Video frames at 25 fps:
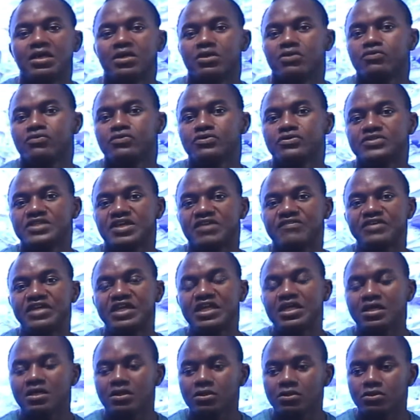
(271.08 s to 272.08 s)
vous
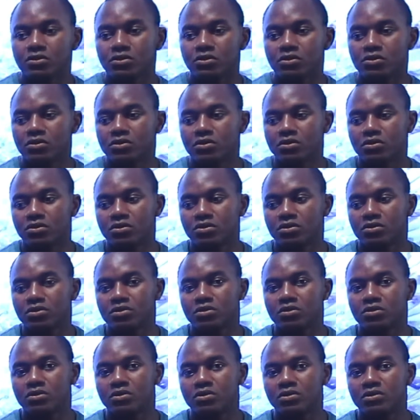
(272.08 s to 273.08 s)
savez,
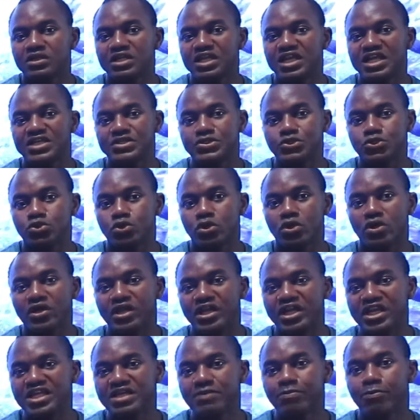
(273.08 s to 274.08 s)
euh, les heures
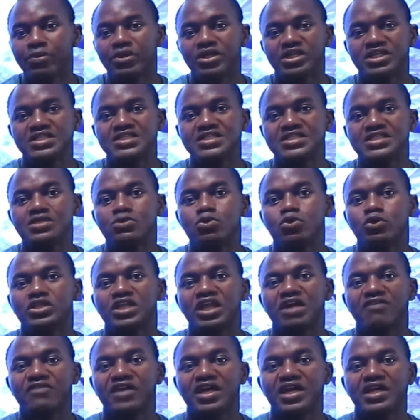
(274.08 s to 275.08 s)
libres ici, le
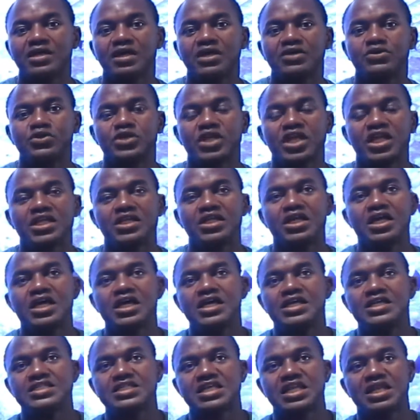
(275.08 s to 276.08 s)
travail en Ukraine,
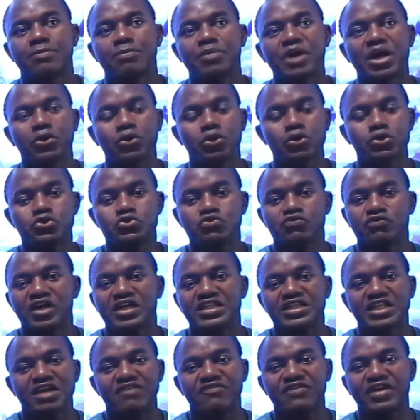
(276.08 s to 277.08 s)
ce n'est pas que tu vas
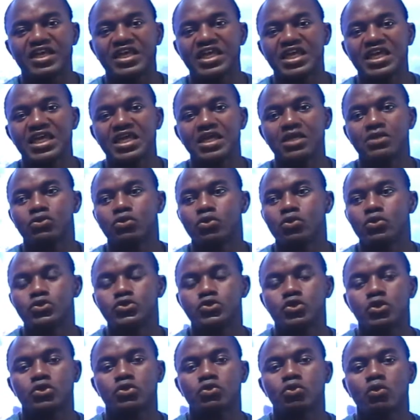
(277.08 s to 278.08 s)
travailler
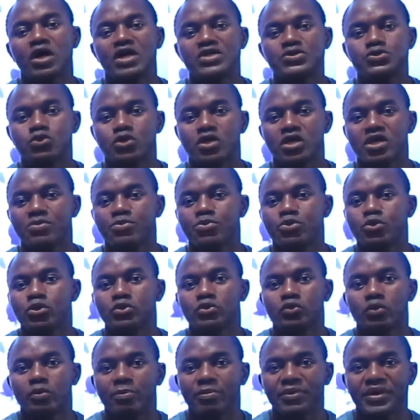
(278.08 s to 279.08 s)
deux heures, trois heures et puis on
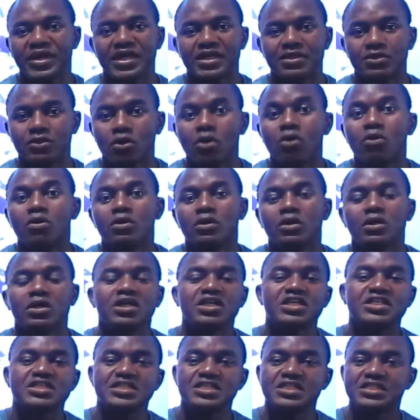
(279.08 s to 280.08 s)
te paye. Non.
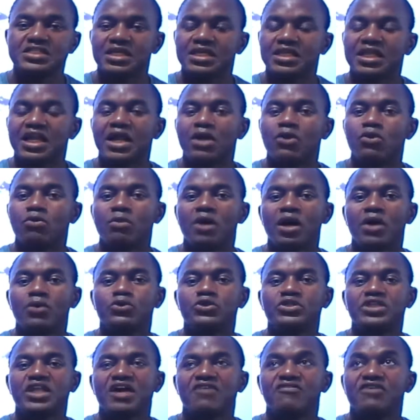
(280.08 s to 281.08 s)
Ici, généralement,
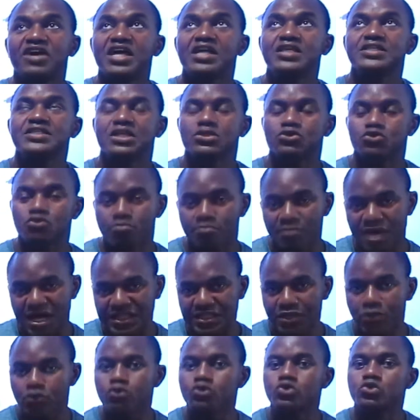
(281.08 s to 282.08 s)
le travail, c'est du
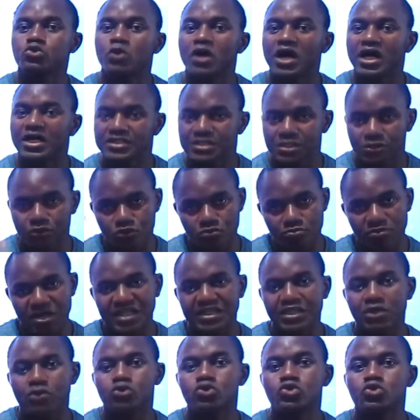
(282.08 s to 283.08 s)
matin au soir. C'est du
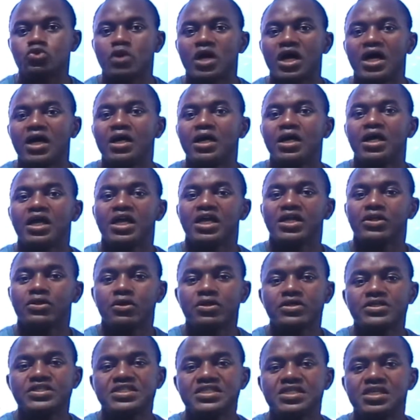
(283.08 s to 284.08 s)
matin au soir. Et
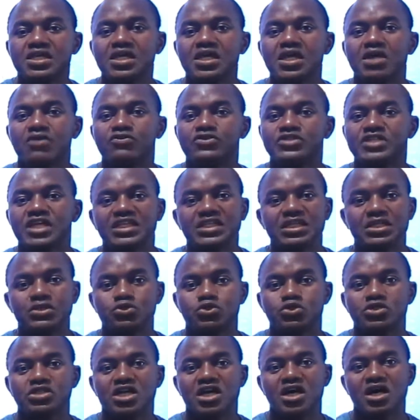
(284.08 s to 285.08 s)
donc, si vous êtes
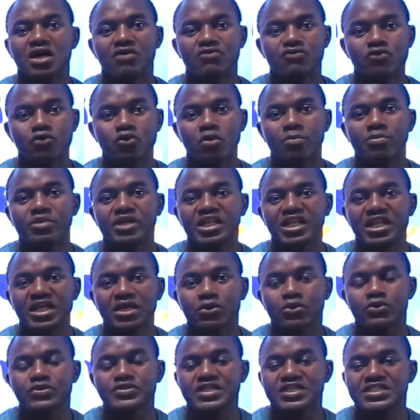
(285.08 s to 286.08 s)
étudiant, vous comprenez
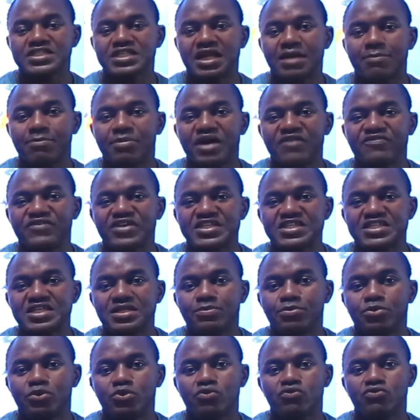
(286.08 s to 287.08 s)
que ça ne sera pas facile
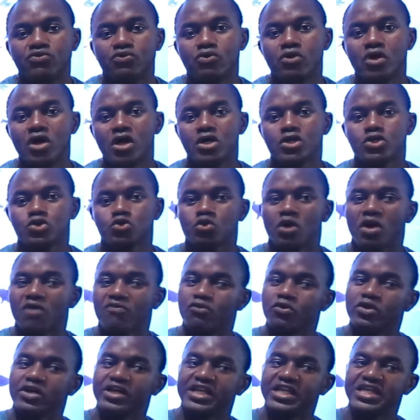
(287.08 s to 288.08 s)
pour vous. Soit
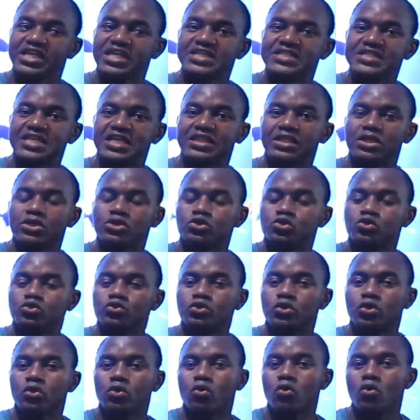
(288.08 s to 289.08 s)
vous grillez certains jours
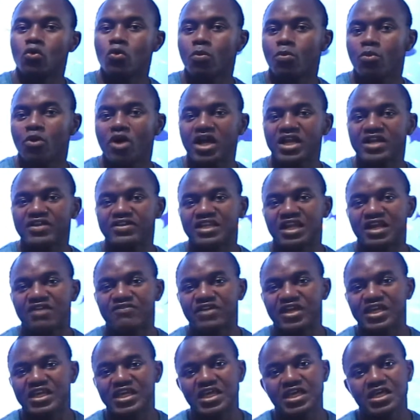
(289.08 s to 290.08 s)
de cours pour aller
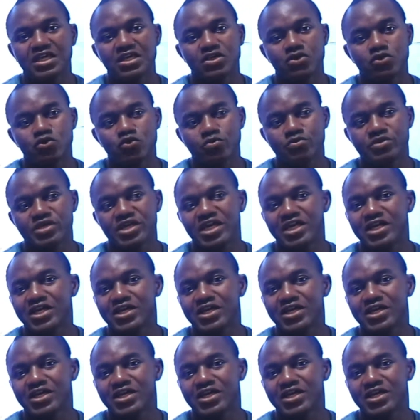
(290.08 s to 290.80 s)
travailler, ou bien